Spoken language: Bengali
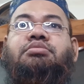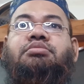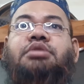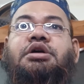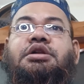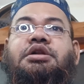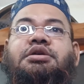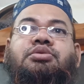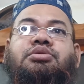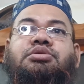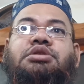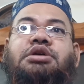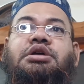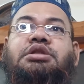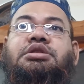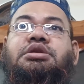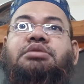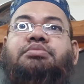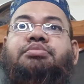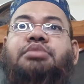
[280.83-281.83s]
বাড় ও
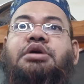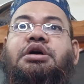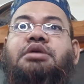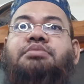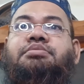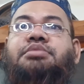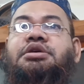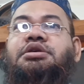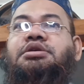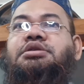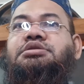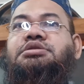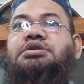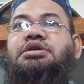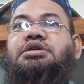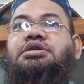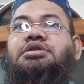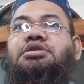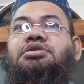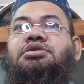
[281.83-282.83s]
তাতে পা বেঁকে
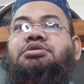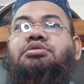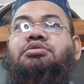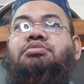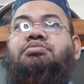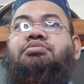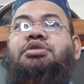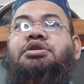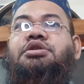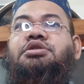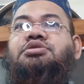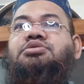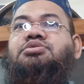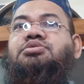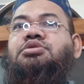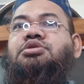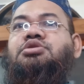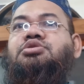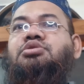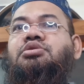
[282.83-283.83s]
যায় বেঁকে
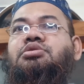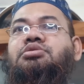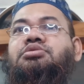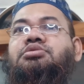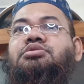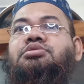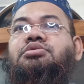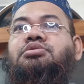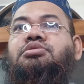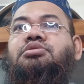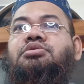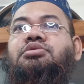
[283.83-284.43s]
চুরে শক্ত